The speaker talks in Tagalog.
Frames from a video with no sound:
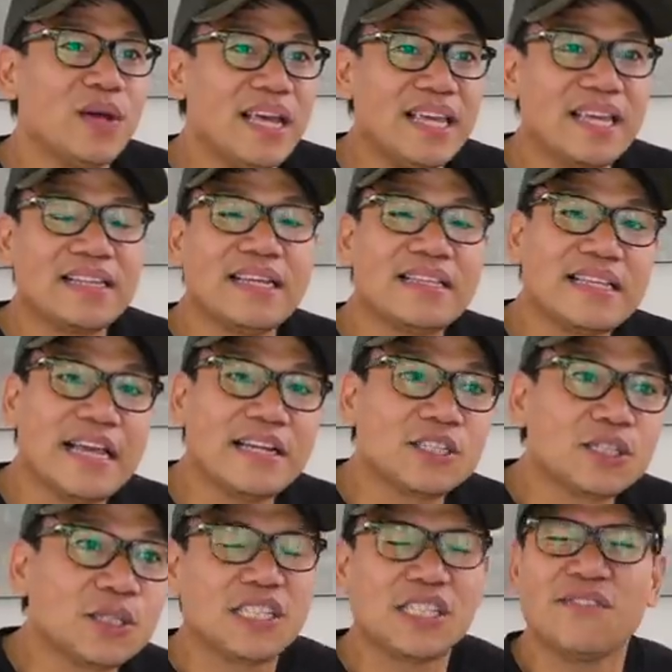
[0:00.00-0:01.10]
know, I get
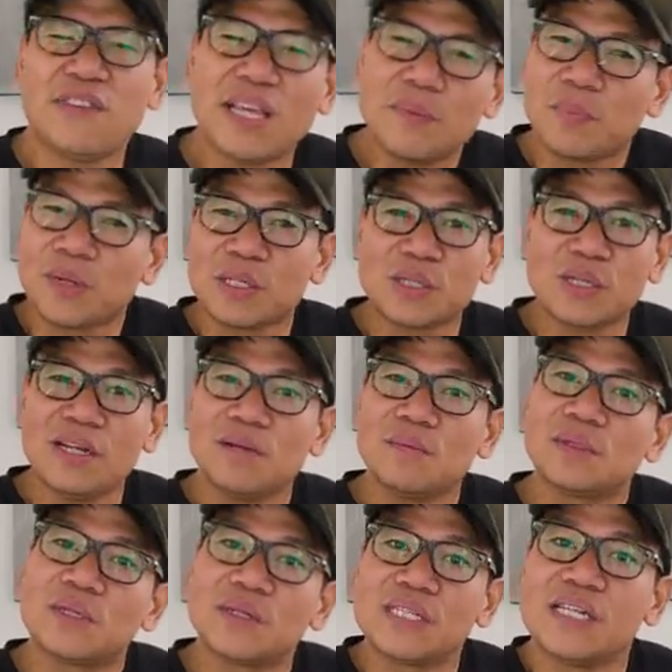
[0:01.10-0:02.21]
attached. Kasi very personal
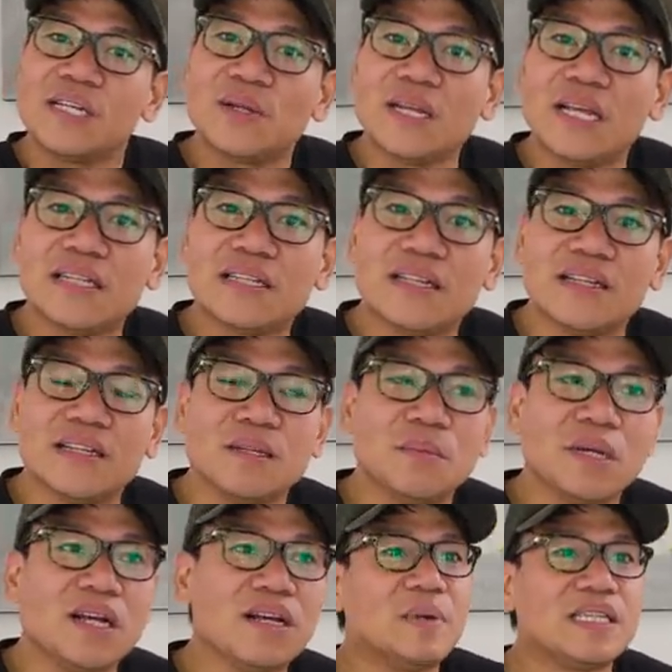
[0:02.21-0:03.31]
ang motorsiklo natin eh, di
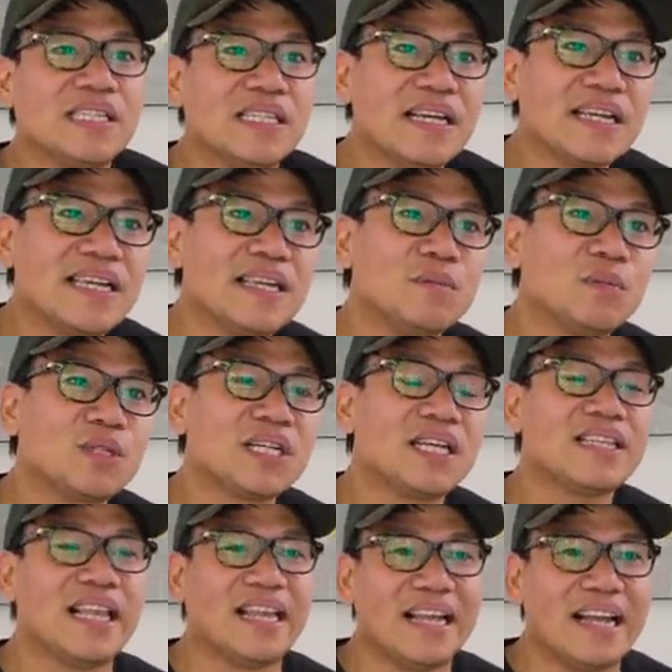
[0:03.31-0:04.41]
ba? Pag sinakyan mo
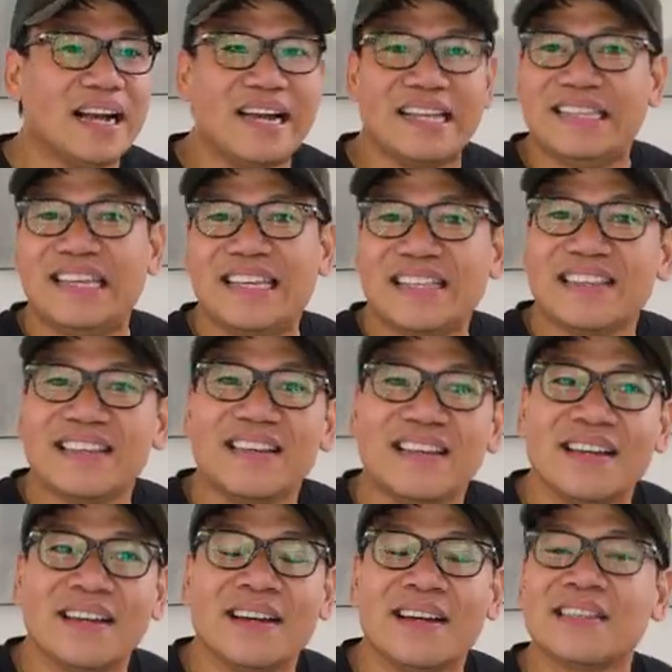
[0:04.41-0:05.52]
siya, talagang kadikit
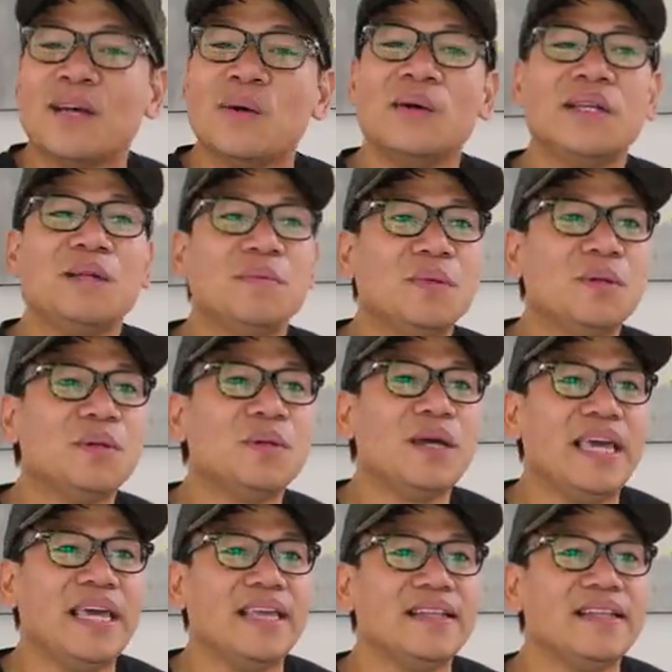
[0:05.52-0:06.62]
ng katawan mo
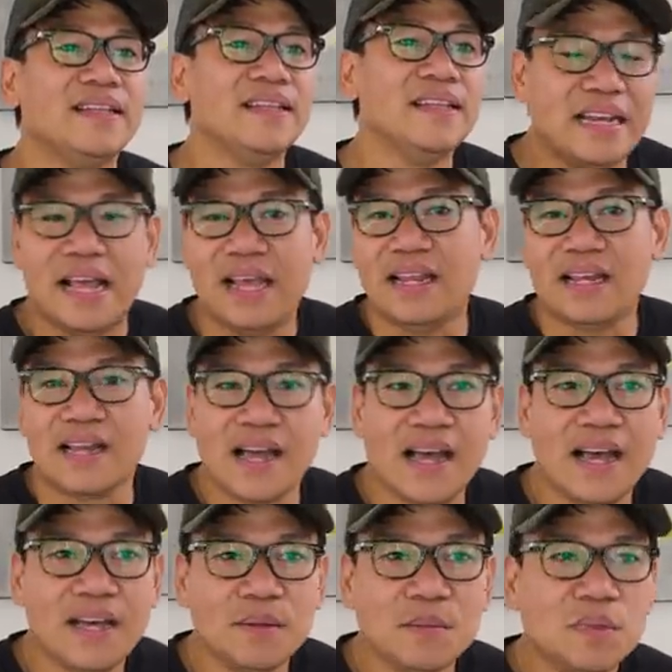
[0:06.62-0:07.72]
and
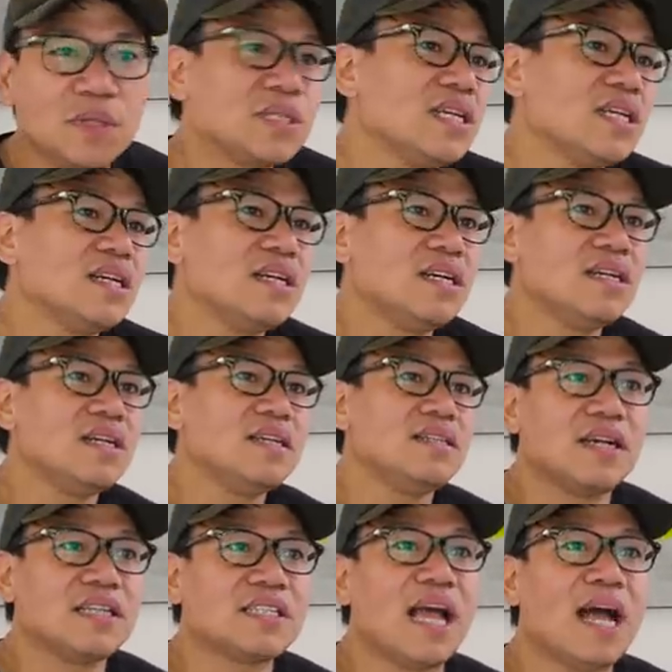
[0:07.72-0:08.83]
inaalagaan mo siya,
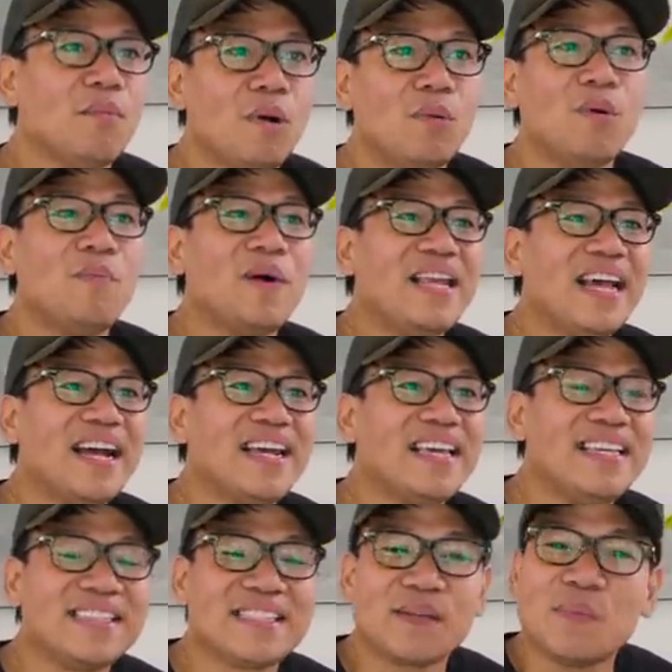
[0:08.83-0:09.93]
kasama mo
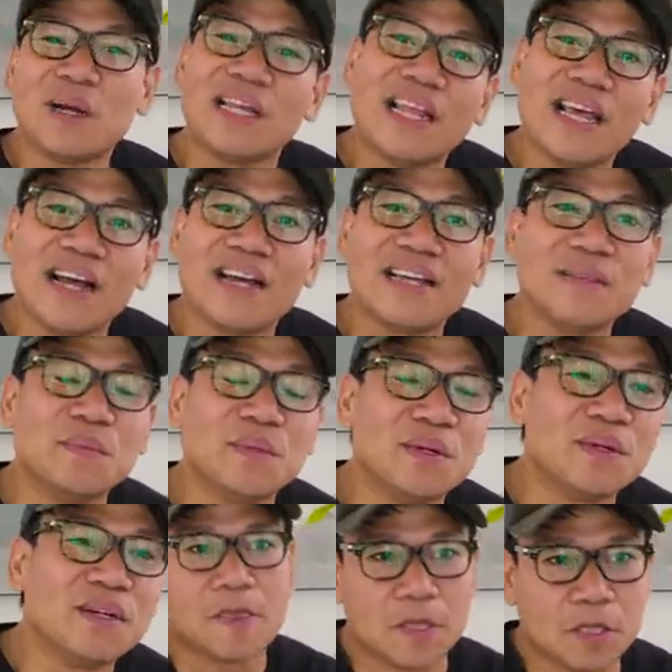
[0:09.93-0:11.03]
palagi sa mga lakad
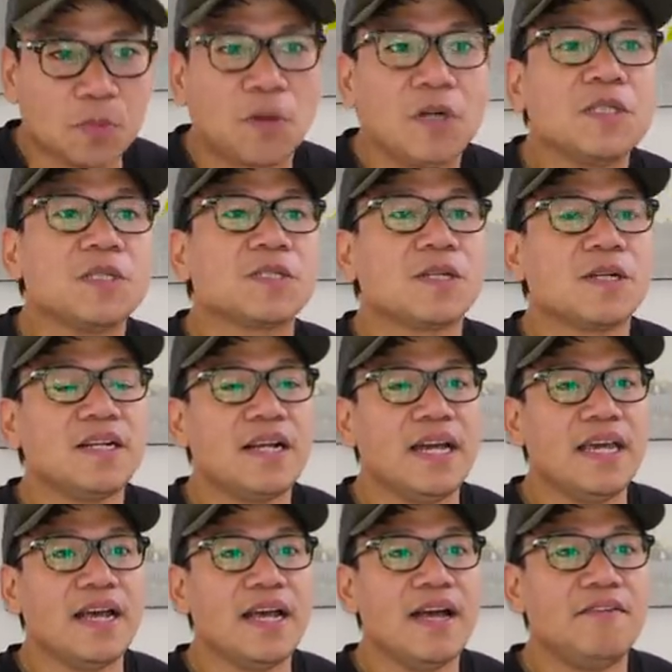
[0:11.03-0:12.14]
mo. The Sportster
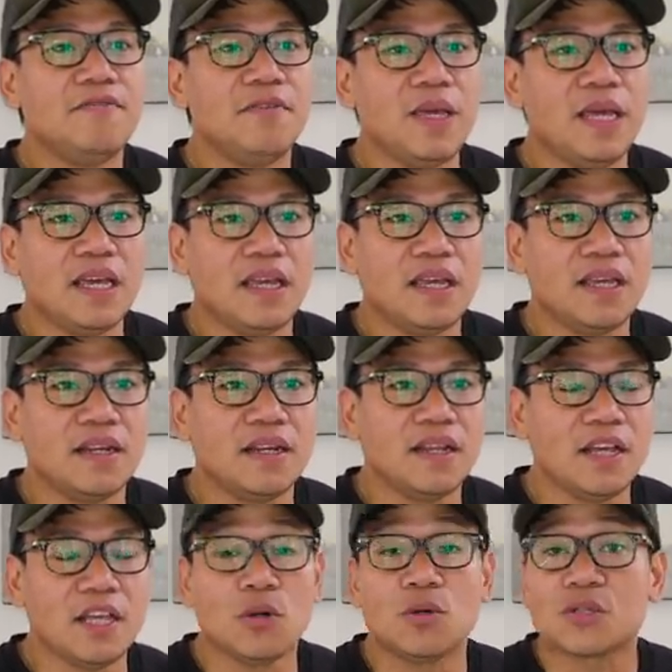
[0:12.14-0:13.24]
I have and
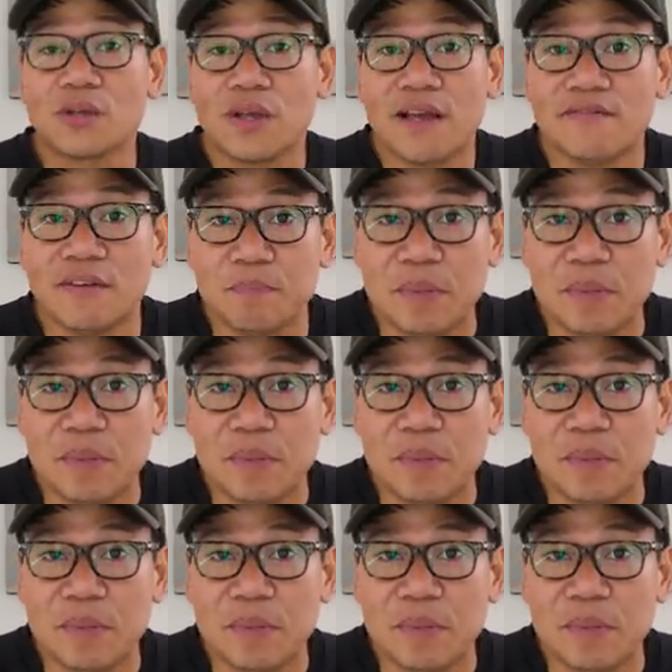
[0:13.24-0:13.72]
I also have a